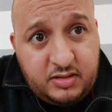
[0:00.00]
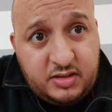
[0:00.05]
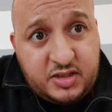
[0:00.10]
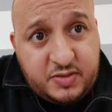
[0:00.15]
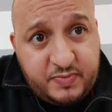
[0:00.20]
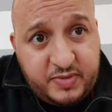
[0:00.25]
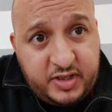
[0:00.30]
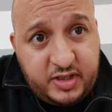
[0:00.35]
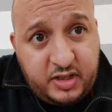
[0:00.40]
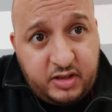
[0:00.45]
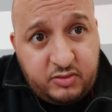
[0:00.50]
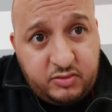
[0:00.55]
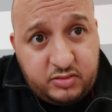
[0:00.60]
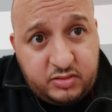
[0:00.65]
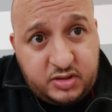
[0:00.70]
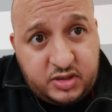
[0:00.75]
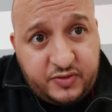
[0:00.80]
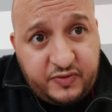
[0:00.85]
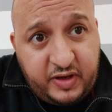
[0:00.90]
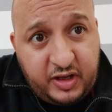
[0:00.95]
نتمناو
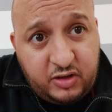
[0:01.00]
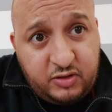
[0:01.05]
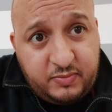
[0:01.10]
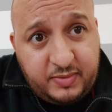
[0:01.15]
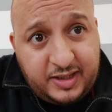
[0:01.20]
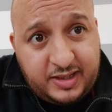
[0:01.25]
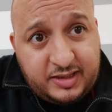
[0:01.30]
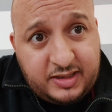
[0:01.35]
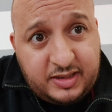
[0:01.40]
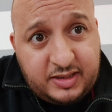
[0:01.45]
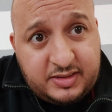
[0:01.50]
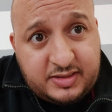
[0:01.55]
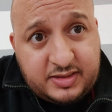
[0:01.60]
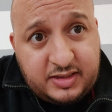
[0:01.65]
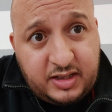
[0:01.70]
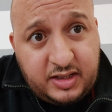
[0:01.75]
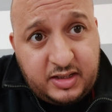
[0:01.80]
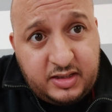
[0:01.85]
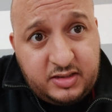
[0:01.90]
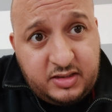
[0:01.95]
تفاعلوا مع هذه
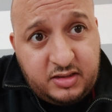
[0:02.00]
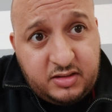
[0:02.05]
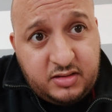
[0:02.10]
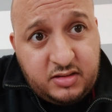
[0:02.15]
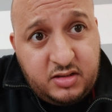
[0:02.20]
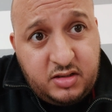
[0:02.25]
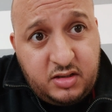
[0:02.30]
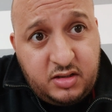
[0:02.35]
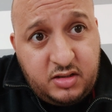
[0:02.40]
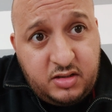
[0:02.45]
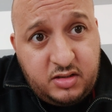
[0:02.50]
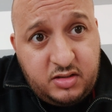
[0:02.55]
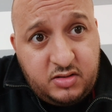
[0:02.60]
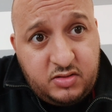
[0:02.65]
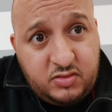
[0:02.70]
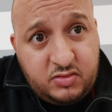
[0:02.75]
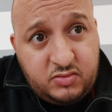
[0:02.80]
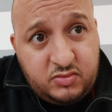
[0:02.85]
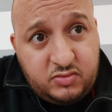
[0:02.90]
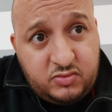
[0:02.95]
القصه هذه
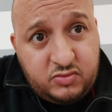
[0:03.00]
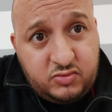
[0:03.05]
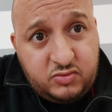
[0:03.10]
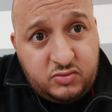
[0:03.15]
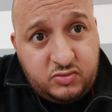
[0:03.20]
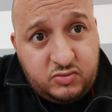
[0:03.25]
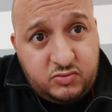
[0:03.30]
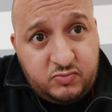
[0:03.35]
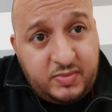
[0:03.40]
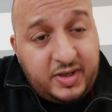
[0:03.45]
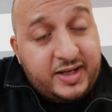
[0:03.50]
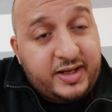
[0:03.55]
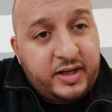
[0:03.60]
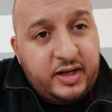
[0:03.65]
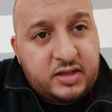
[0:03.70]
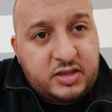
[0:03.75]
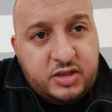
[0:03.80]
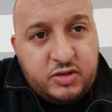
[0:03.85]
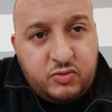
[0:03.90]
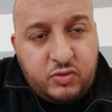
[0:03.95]
وما
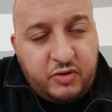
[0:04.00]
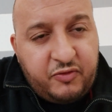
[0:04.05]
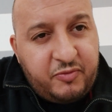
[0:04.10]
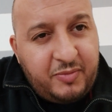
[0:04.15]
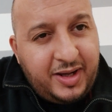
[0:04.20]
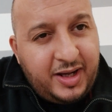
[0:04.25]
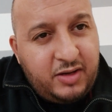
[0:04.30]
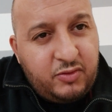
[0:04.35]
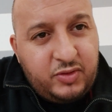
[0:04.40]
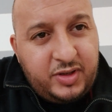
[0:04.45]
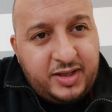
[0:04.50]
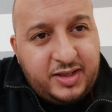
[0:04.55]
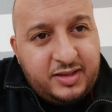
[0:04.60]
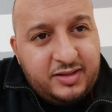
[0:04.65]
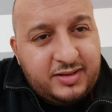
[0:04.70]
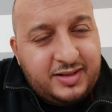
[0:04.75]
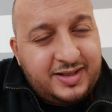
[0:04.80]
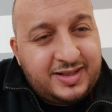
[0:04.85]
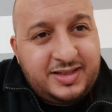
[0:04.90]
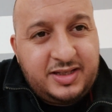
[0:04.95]
كرهتش نوقف معها
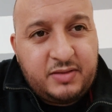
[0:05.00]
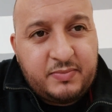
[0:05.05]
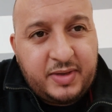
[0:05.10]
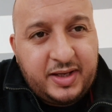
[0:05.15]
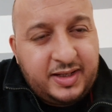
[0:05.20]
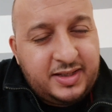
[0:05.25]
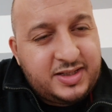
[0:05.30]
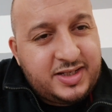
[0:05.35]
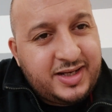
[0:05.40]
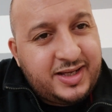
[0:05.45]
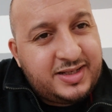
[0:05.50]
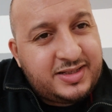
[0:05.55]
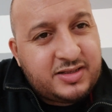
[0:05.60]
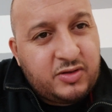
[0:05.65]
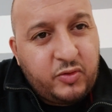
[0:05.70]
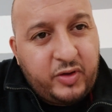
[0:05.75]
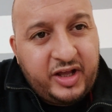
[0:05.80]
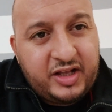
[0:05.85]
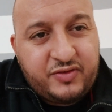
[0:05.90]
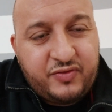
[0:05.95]
ولكن قديمه حيت
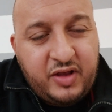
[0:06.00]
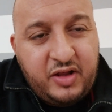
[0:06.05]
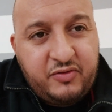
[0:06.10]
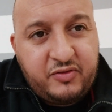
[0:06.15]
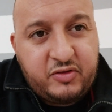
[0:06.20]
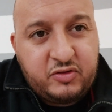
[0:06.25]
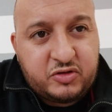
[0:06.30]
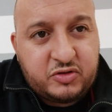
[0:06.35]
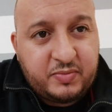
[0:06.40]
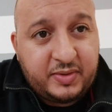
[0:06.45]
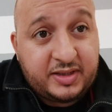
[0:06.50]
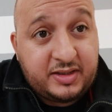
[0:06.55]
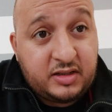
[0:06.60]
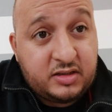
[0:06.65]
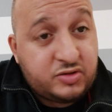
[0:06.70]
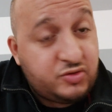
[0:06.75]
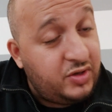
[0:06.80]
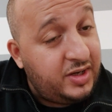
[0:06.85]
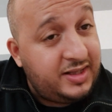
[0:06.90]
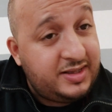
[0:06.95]
القصه وقعت في
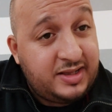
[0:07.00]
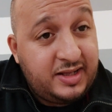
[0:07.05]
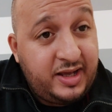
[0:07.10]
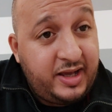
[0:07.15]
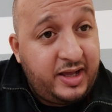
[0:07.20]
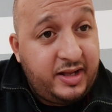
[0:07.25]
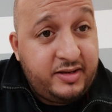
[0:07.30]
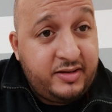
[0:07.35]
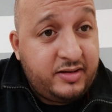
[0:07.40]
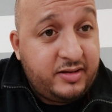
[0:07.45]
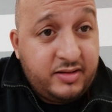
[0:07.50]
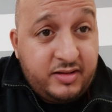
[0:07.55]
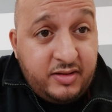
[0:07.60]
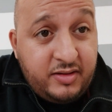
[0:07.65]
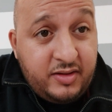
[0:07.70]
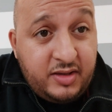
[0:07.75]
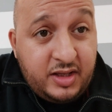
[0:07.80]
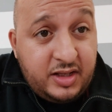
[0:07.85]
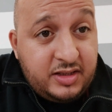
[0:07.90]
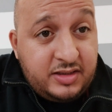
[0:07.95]
2017 ولحد الان
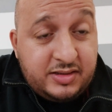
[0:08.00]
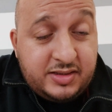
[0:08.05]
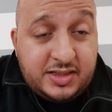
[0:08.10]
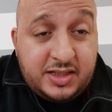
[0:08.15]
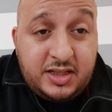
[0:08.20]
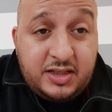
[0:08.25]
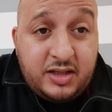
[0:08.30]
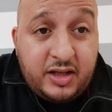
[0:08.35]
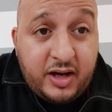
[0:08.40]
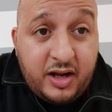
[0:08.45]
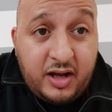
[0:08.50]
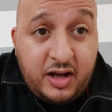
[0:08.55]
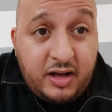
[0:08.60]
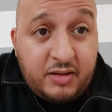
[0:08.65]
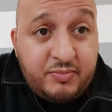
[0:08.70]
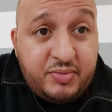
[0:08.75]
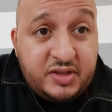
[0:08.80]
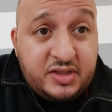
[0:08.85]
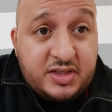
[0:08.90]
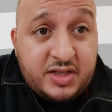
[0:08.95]
السيده راه
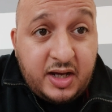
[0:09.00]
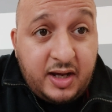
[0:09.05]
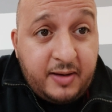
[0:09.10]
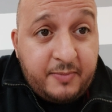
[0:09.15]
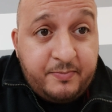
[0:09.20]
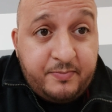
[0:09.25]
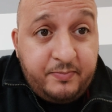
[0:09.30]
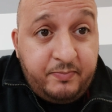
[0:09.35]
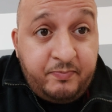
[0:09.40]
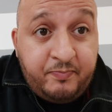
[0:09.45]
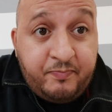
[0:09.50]
بنتها